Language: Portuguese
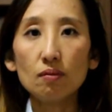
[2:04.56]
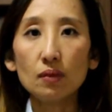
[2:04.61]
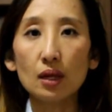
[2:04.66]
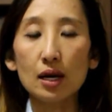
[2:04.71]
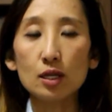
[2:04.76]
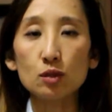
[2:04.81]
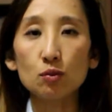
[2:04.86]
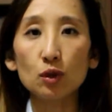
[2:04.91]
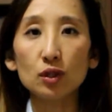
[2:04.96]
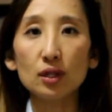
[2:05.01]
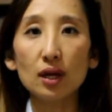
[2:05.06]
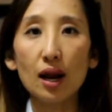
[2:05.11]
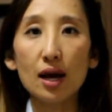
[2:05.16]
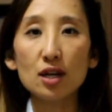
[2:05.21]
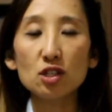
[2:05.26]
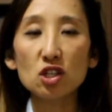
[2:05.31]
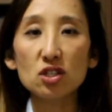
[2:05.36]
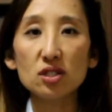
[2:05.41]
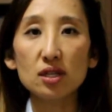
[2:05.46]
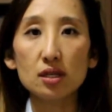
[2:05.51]
As
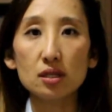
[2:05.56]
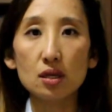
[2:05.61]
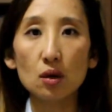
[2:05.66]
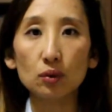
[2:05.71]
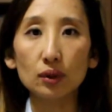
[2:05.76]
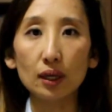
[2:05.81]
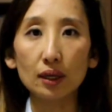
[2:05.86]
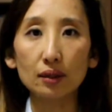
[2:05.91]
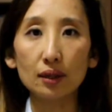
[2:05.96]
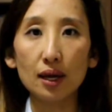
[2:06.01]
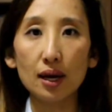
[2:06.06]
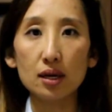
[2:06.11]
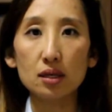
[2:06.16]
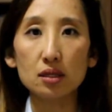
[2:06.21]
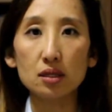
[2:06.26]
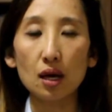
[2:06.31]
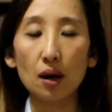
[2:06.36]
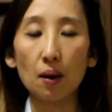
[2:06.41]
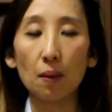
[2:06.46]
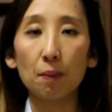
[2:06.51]
modelagens que são
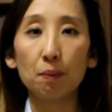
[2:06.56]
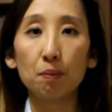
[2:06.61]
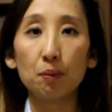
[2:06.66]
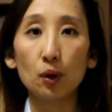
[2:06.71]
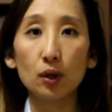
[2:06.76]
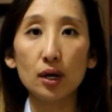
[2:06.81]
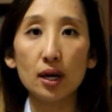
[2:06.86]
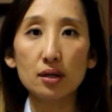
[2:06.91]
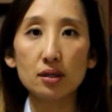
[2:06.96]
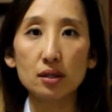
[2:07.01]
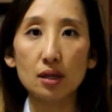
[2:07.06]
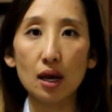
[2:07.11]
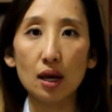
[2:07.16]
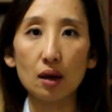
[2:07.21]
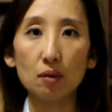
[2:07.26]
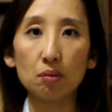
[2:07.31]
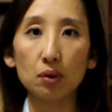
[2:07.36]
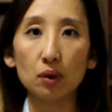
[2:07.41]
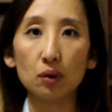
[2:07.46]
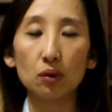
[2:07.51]
tendência, por
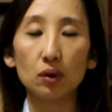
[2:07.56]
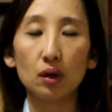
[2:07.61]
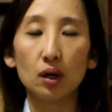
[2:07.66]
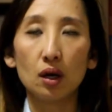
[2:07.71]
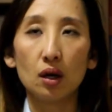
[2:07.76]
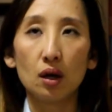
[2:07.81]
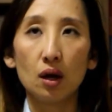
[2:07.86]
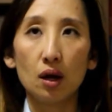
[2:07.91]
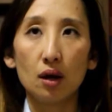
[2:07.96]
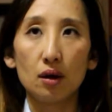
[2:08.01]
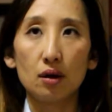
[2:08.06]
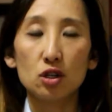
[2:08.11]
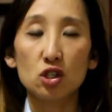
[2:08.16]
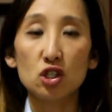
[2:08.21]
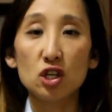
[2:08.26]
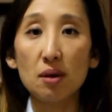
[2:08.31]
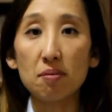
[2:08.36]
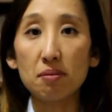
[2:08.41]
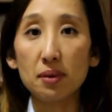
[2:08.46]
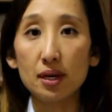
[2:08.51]
exemplo,
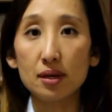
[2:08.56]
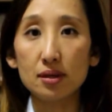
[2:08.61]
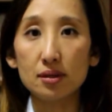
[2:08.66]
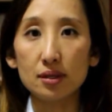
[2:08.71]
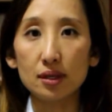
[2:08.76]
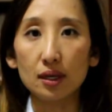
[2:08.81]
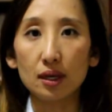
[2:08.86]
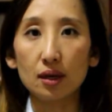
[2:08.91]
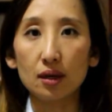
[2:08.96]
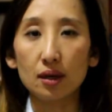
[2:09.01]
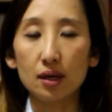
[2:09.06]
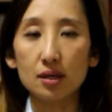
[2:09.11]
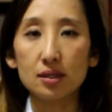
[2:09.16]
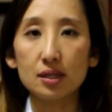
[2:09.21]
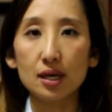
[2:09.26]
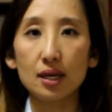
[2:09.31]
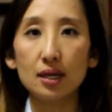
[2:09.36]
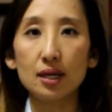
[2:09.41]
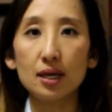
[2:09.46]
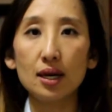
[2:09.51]
chemise, que
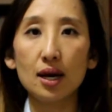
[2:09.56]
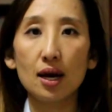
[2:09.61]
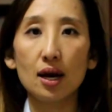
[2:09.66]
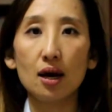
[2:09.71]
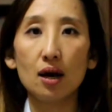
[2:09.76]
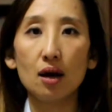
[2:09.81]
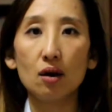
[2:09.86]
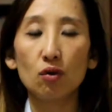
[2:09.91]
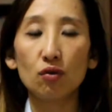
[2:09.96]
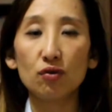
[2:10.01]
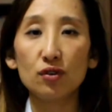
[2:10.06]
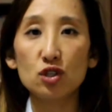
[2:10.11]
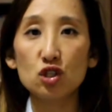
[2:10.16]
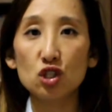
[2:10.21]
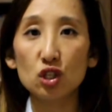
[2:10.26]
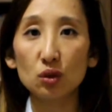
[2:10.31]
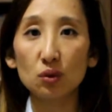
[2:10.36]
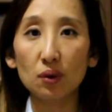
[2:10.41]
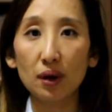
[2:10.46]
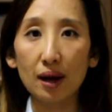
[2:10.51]
seria o
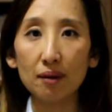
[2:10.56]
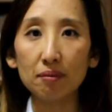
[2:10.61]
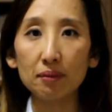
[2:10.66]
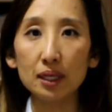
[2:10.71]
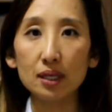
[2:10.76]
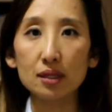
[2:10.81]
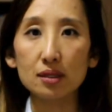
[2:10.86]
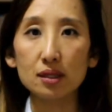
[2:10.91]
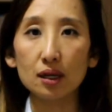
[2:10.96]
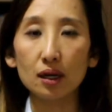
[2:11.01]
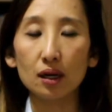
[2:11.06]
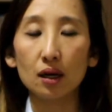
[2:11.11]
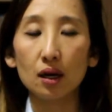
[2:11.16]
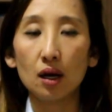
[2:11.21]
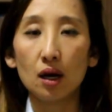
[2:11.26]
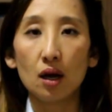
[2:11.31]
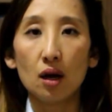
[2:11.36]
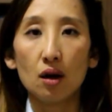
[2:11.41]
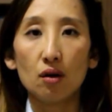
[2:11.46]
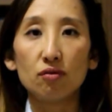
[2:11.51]
vestido camisa.
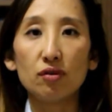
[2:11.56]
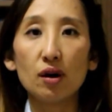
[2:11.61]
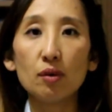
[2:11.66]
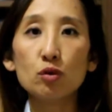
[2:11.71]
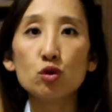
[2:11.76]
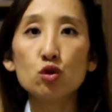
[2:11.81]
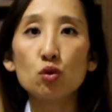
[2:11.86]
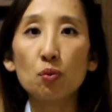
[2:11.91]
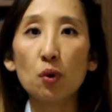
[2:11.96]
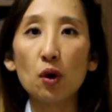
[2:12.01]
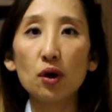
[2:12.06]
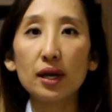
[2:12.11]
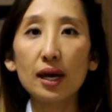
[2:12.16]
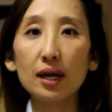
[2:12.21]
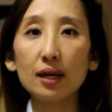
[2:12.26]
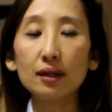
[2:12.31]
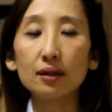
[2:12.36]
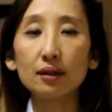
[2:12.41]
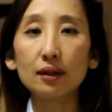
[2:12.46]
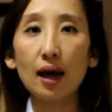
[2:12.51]
Vamos supor que
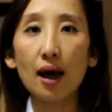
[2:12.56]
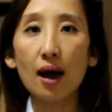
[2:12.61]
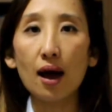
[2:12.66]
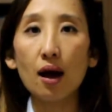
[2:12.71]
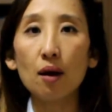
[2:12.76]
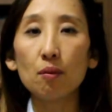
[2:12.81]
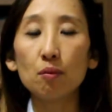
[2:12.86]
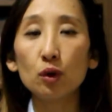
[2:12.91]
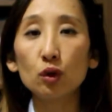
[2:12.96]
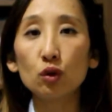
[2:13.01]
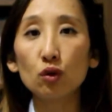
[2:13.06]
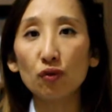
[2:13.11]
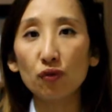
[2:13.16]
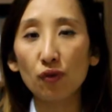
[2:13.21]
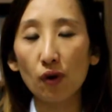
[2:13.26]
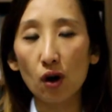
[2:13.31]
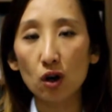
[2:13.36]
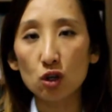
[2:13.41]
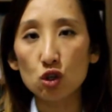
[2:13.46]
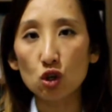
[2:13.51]
ele está muito
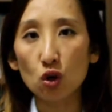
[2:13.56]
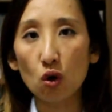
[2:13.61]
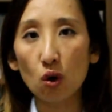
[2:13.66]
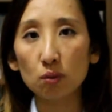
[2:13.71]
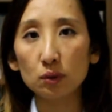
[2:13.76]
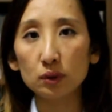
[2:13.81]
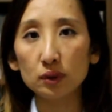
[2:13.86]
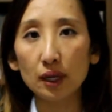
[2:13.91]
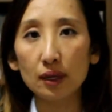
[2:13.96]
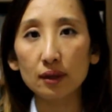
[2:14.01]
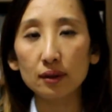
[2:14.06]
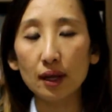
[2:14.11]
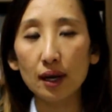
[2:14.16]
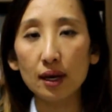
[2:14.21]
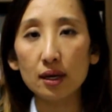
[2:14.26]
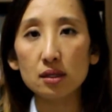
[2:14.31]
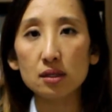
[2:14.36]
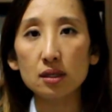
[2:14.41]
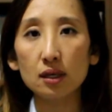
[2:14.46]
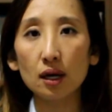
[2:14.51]
forte como
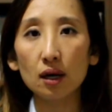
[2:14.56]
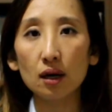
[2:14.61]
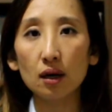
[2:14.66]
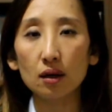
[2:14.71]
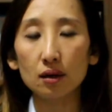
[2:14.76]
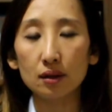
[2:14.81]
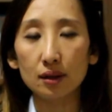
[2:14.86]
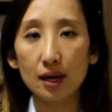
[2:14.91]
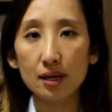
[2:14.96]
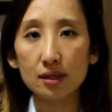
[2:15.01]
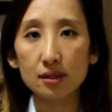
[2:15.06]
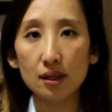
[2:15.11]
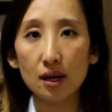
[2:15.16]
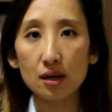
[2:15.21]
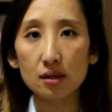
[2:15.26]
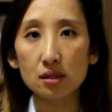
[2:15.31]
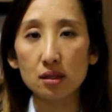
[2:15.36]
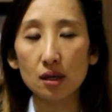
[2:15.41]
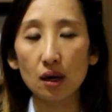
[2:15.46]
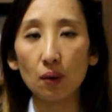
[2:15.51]
tendência na
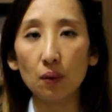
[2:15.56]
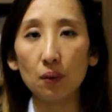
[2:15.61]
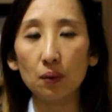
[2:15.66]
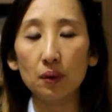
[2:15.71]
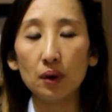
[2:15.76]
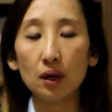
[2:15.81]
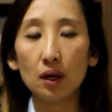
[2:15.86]
estação.